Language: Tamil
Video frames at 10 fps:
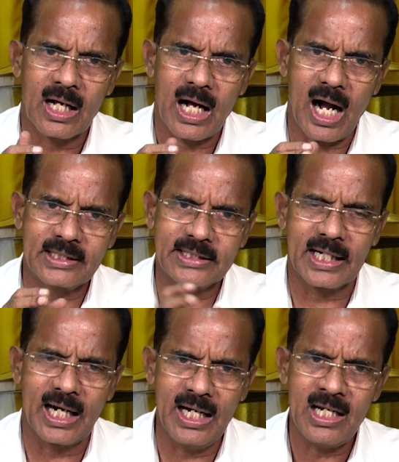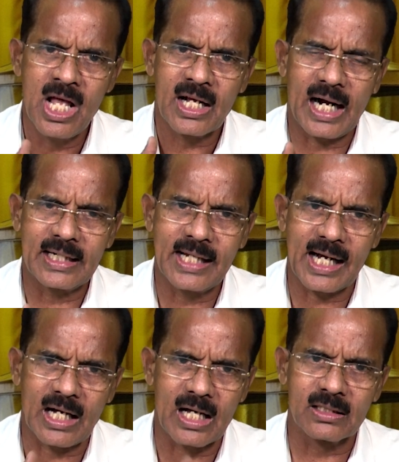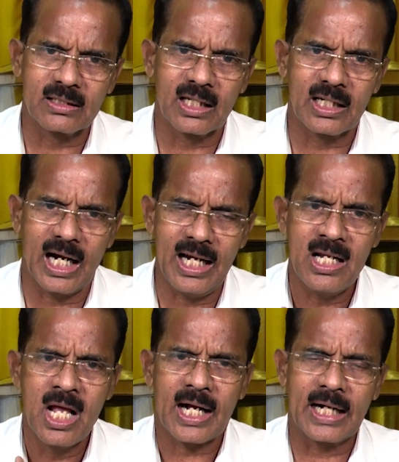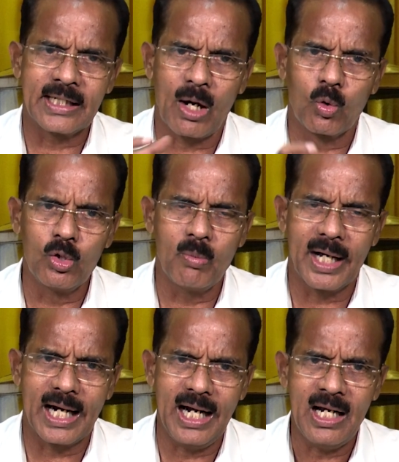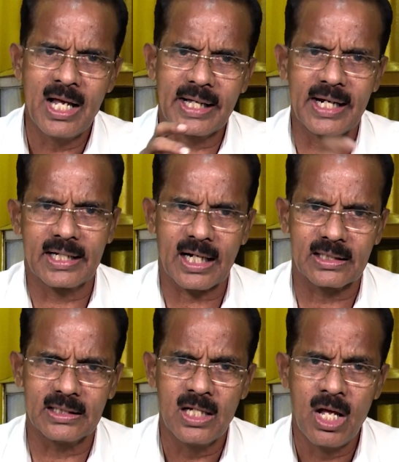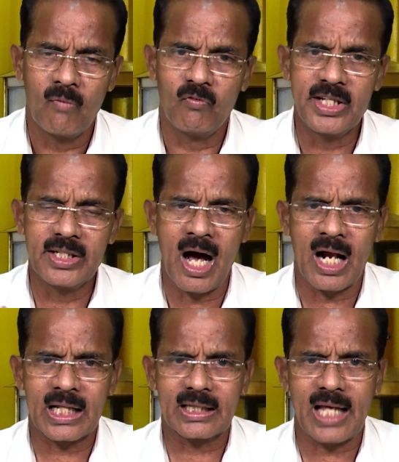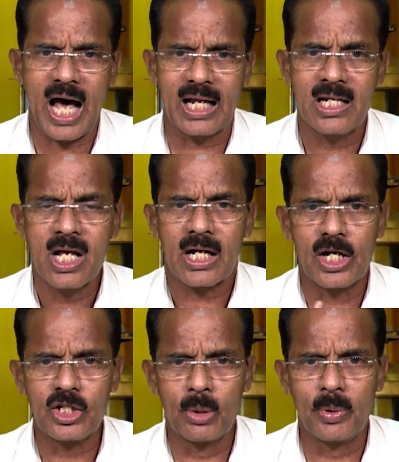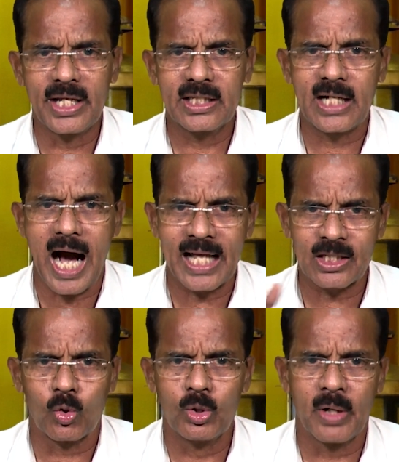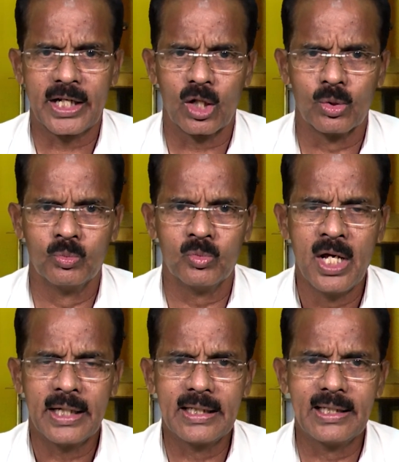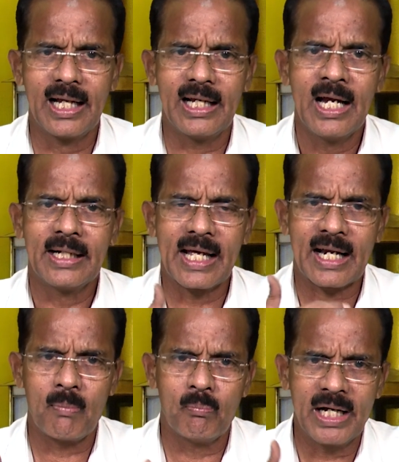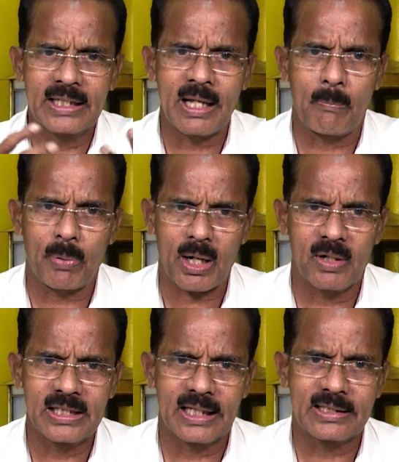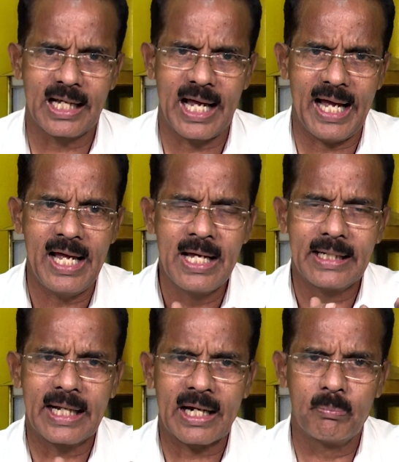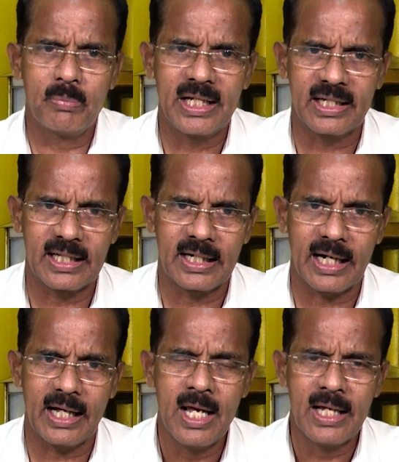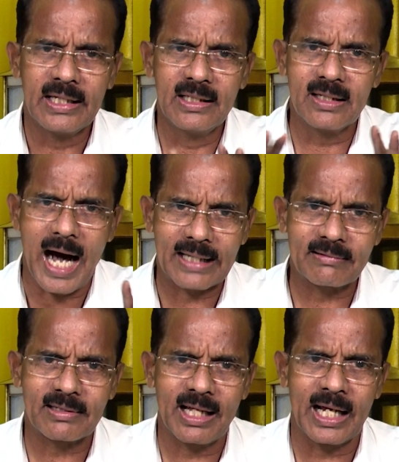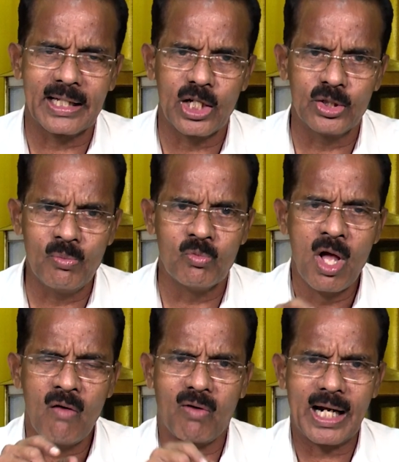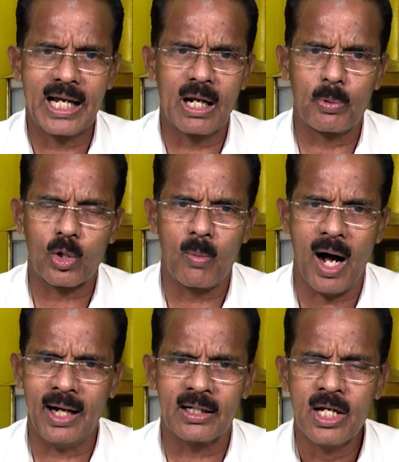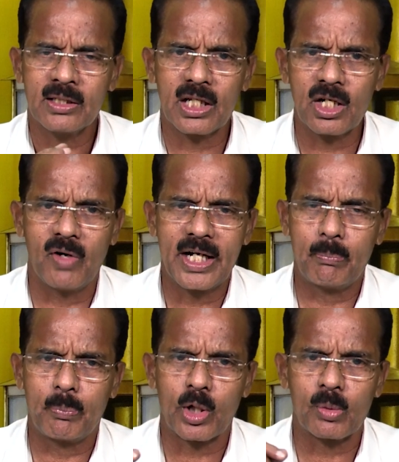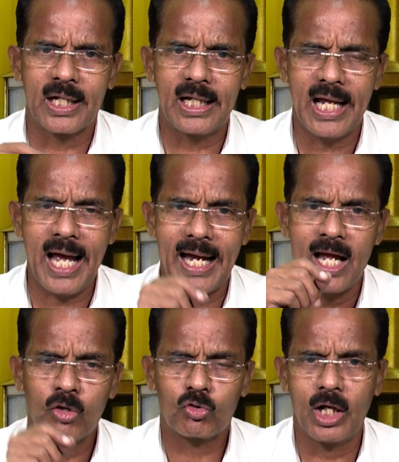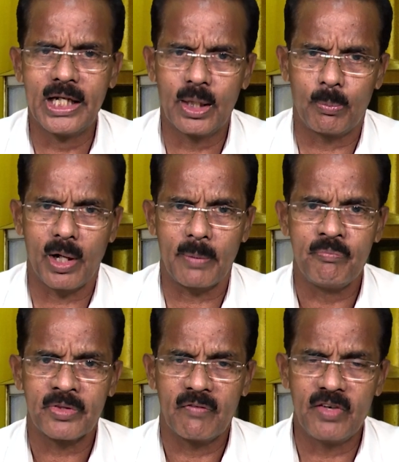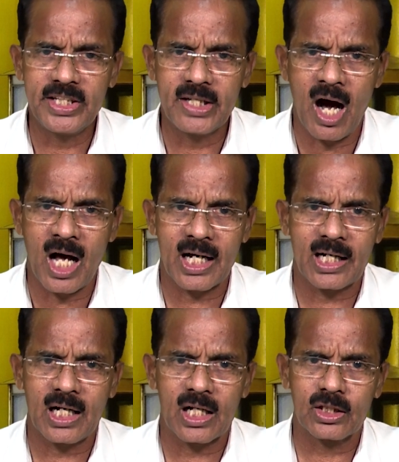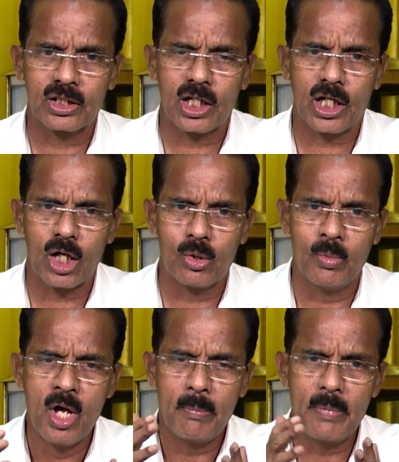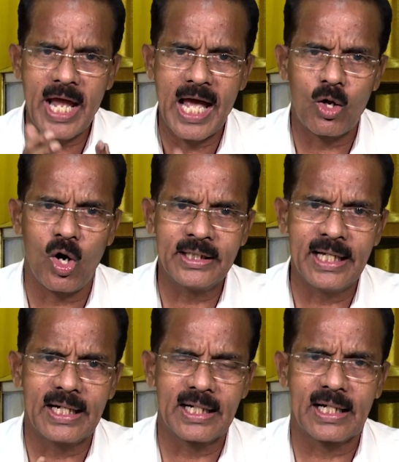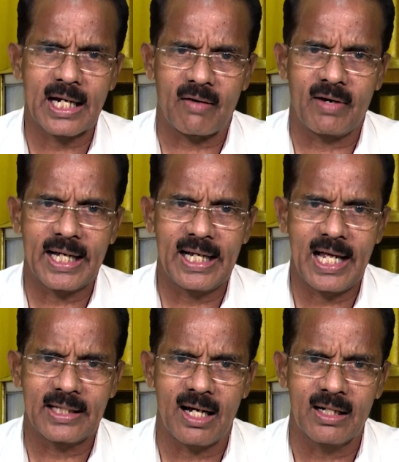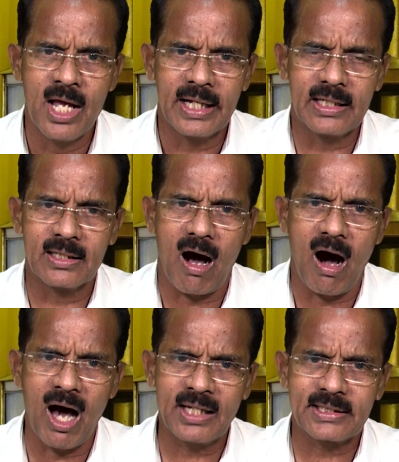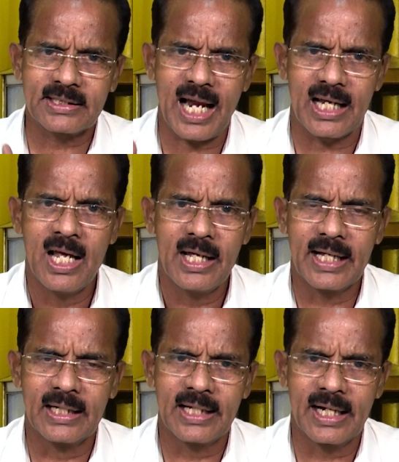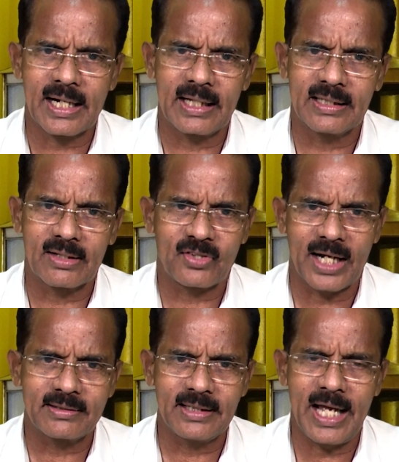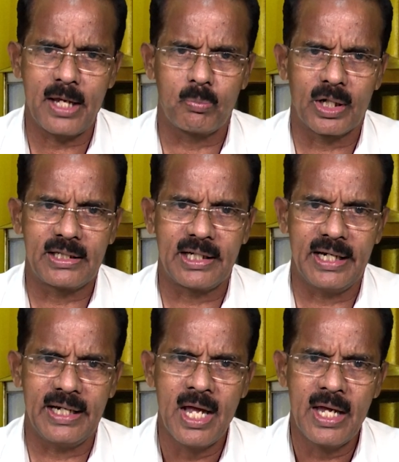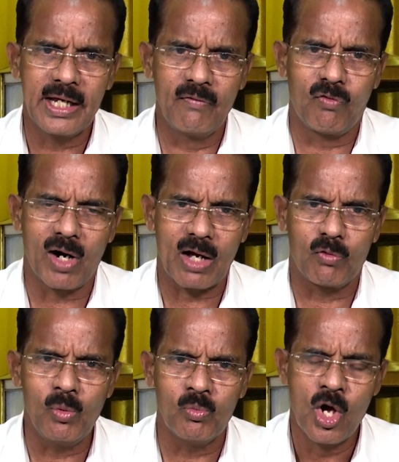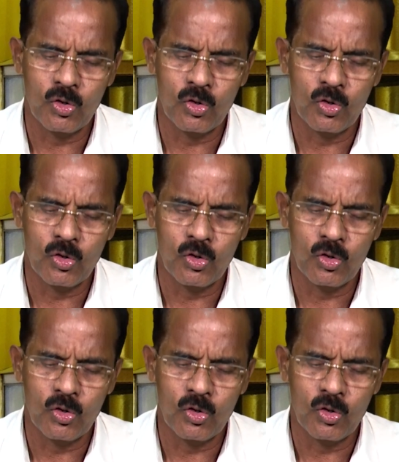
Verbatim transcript: காட்சிகள் கண்ட கருத்துக்கள் கண்ட உண்மைகள் இருக்கிறது விஞ்ஞானத்தால் கண்டுபிடிக்காத உண்மைகளும் இதில் நிரம்ப இந்த பிரபஞ்சத்திலே நிரம்பி இருக்கின்றன இது அத்தனையையும் வள்ளல் பெருமான் திருவடி பெருமையிலே சொல்லியிருப்பார் விஞ்ஞான கருத்துக்களும் மேலோங்கி இருக்கின்ற வகையிலே தான் இந்த ஆற்றல் என்கின்ற இந்த சக்தியை பற்றி இவ்வளவும்